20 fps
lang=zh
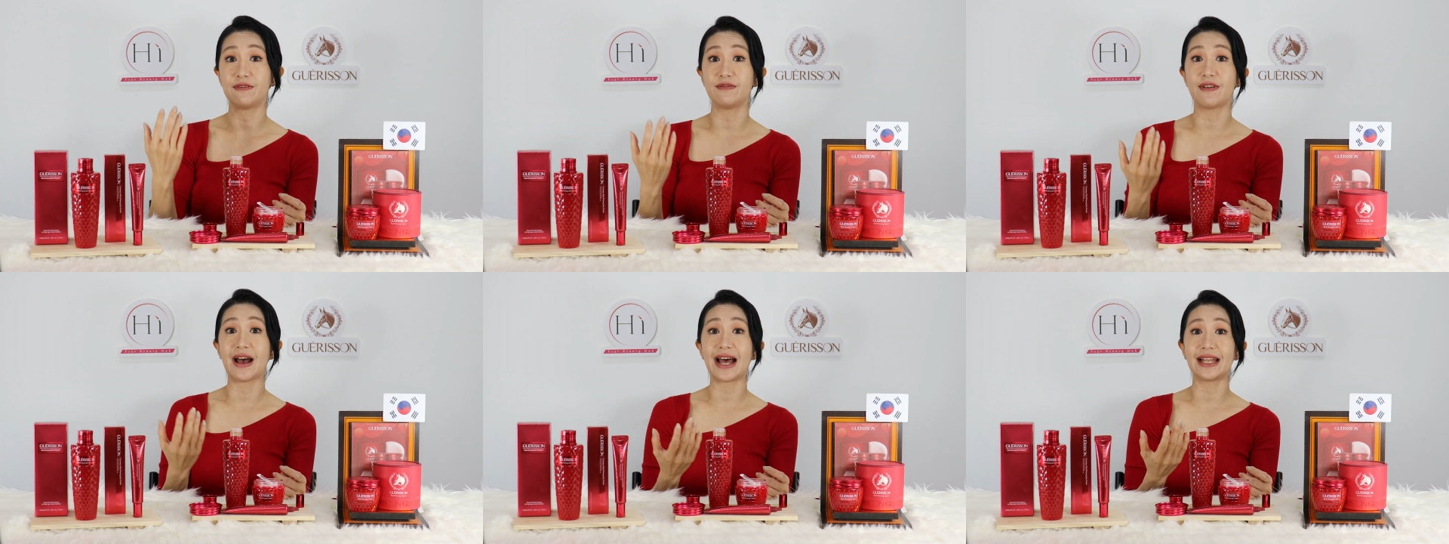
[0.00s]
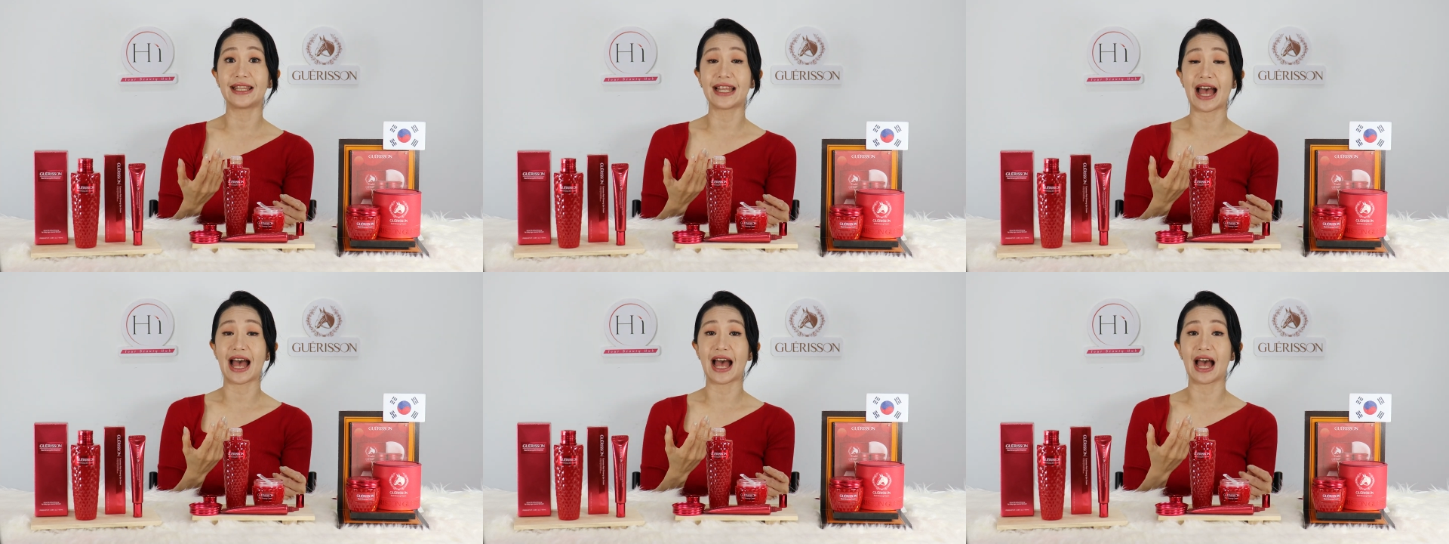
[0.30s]

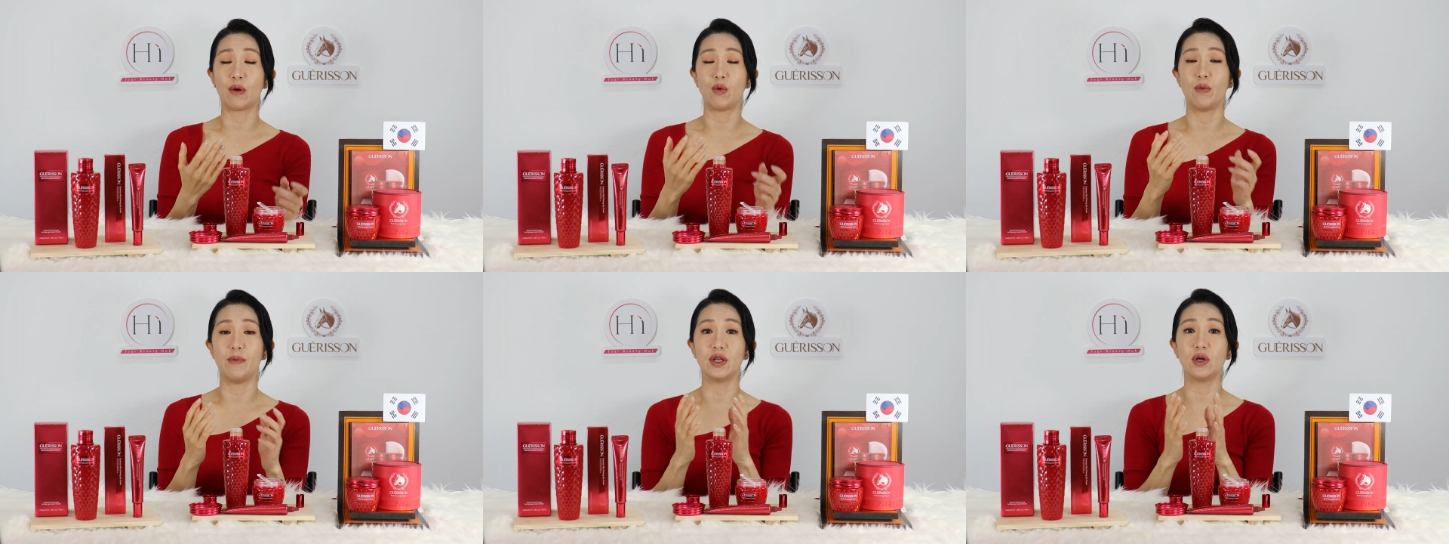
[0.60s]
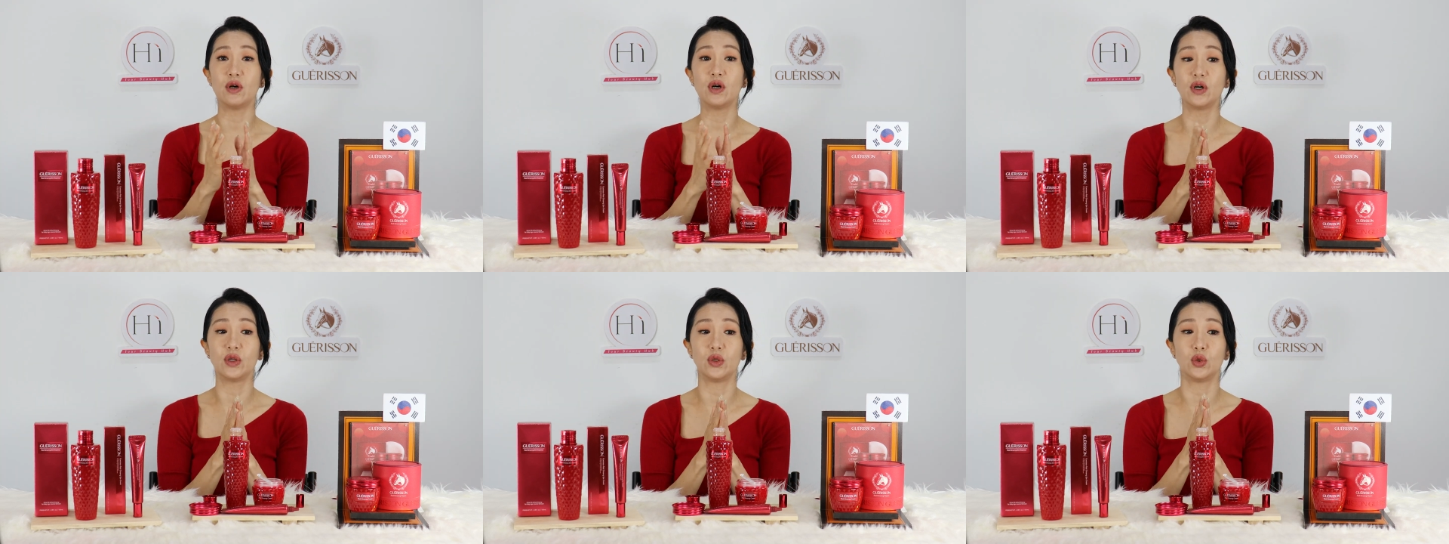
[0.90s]
发达，我们
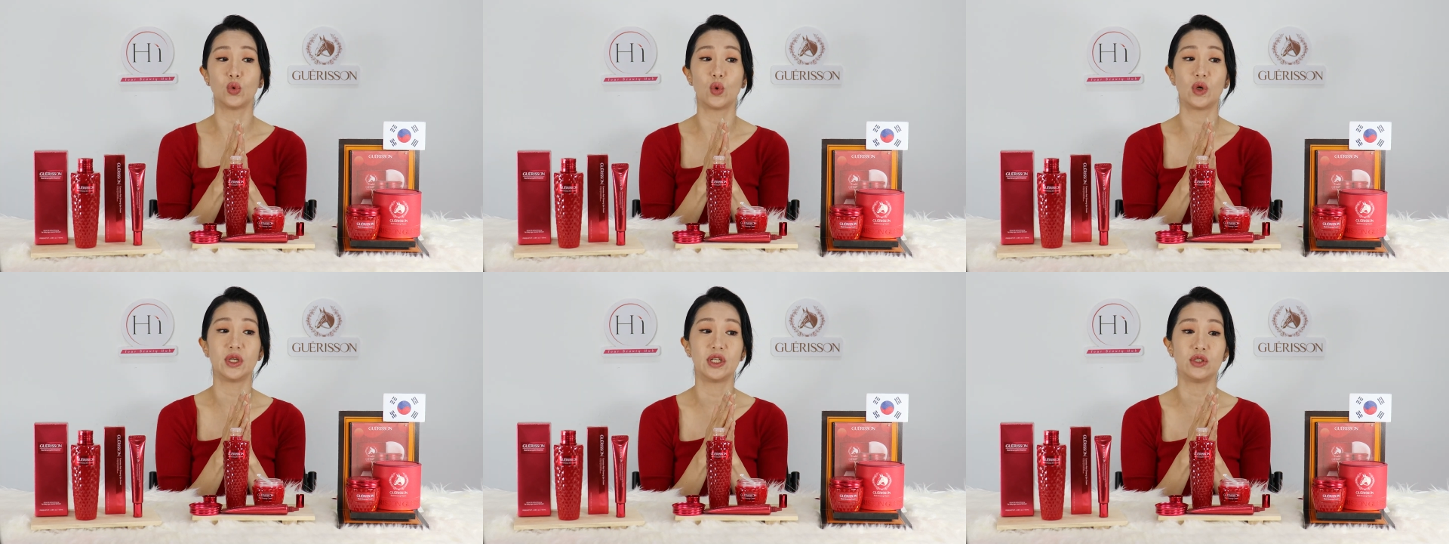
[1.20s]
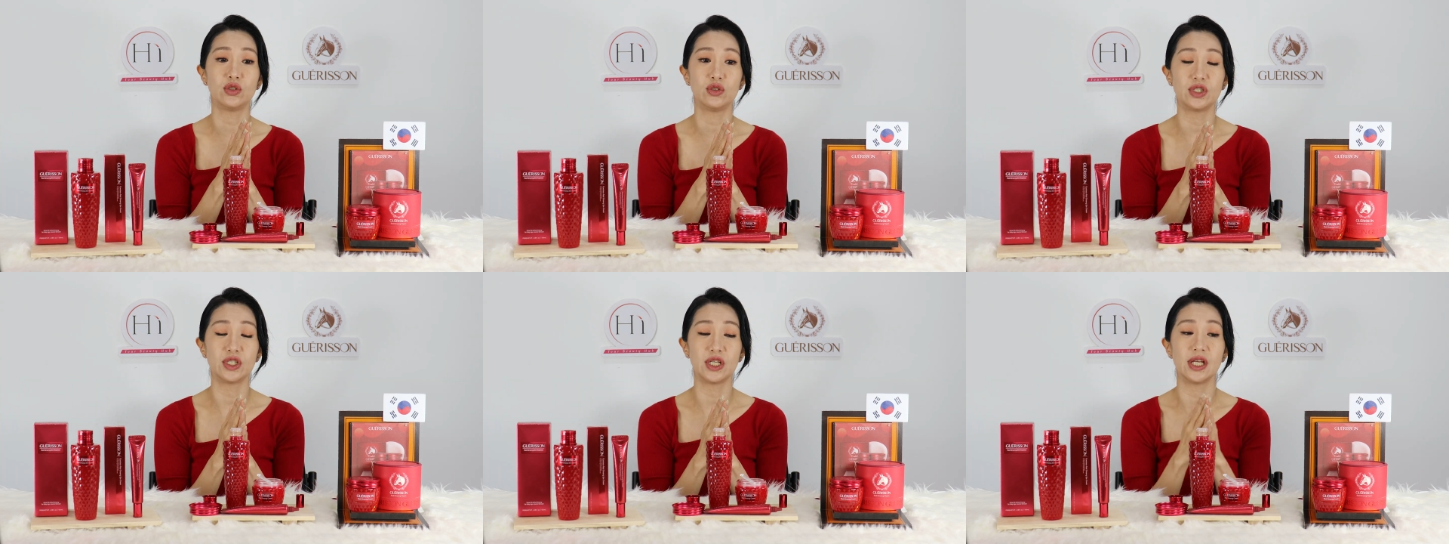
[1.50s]
有很多
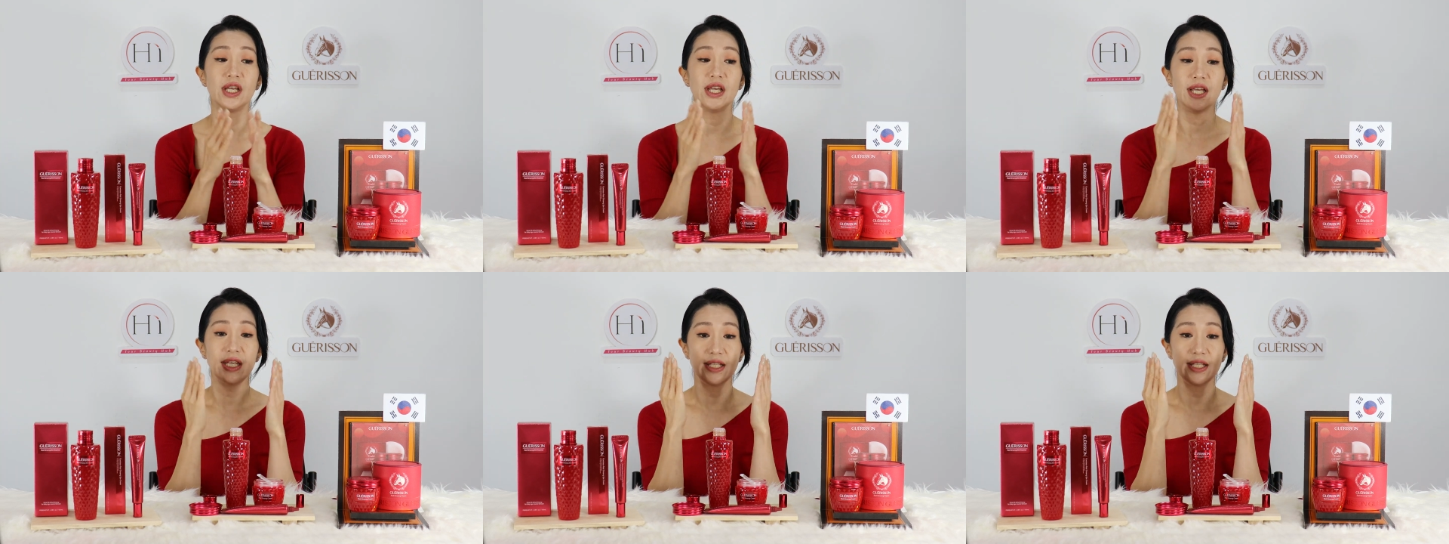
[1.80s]
呢就是